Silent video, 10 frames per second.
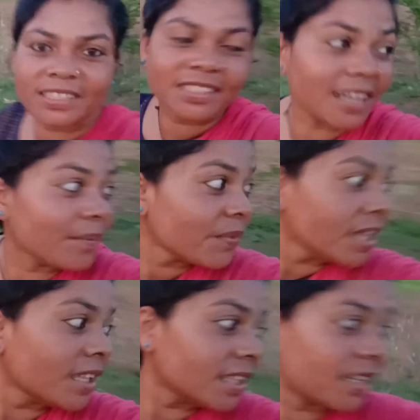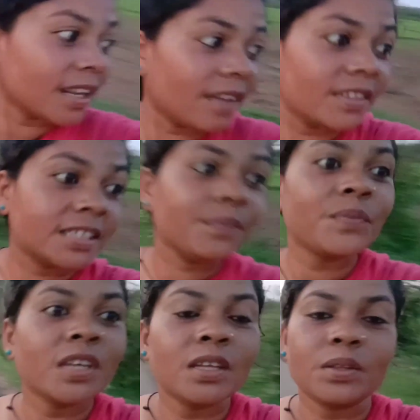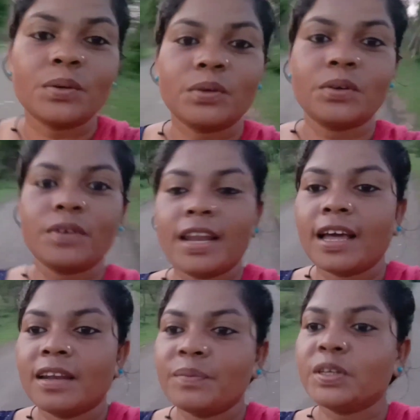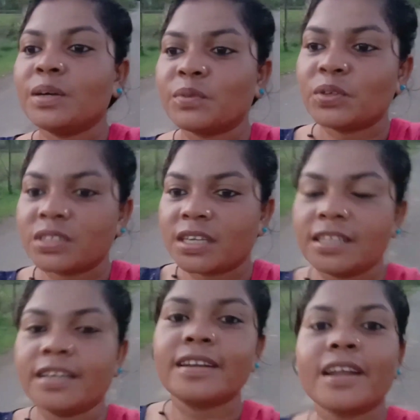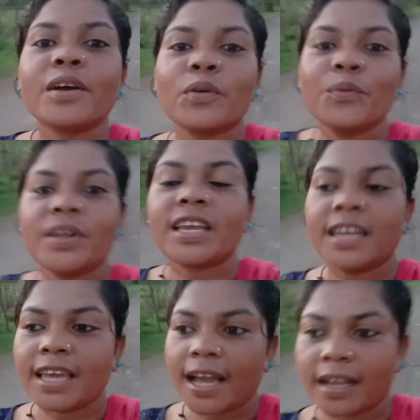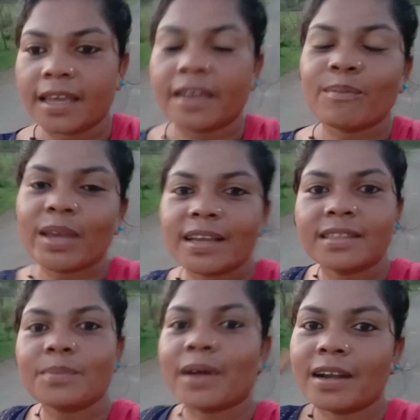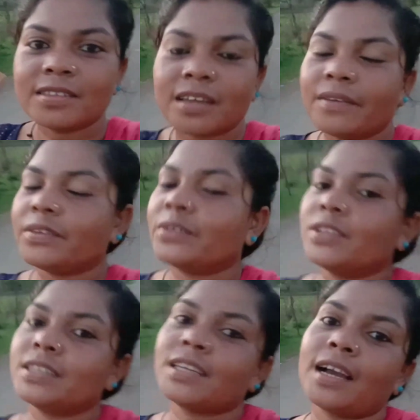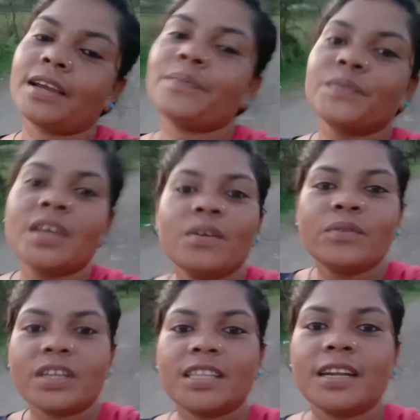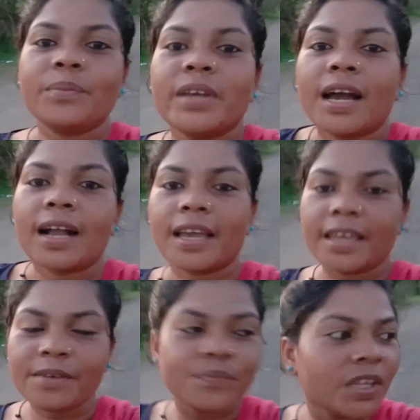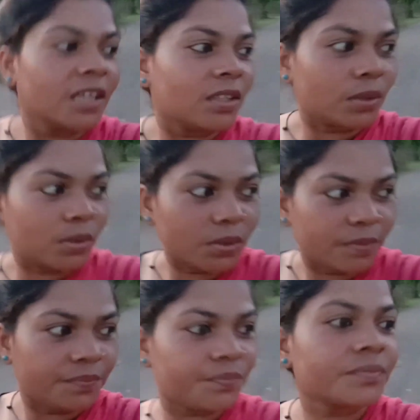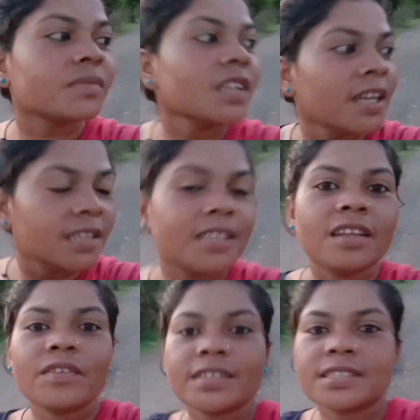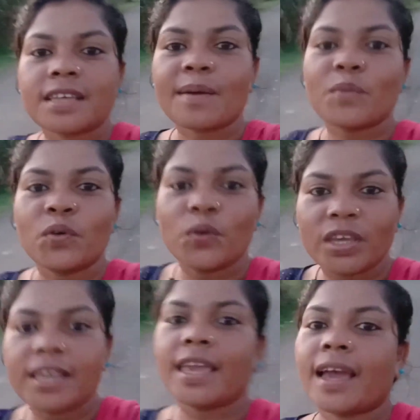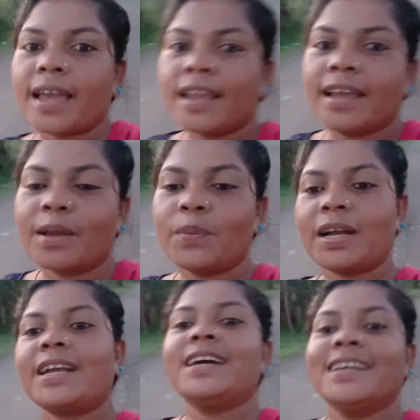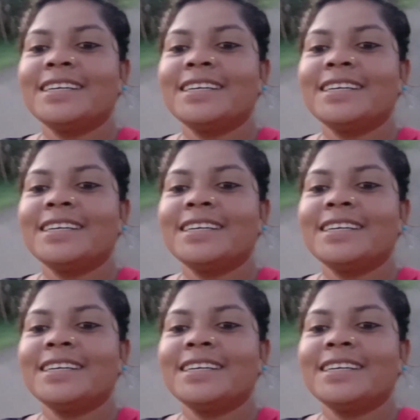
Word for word: अच्छा दिख रहा है वैसे तो फिलहाल अभी हम थोड़ा सा इधर घूमने के लिए आ गए हैं मैं गई थी बाड़ी साइड फिर उधर से आके फिर इधर अभी आ गए हैं तो चलिए वैसे शाम हो ही गया है लगभग